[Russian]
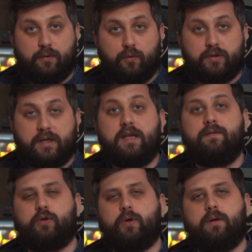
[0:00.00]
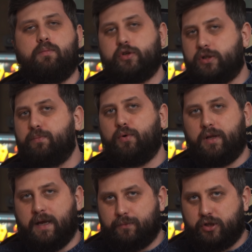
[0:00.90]
курса и в итоге можно
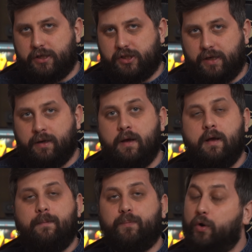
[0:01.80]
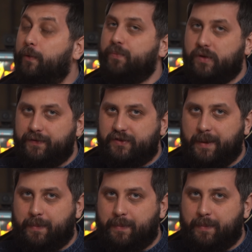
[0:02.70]
больно обжечься. Но не все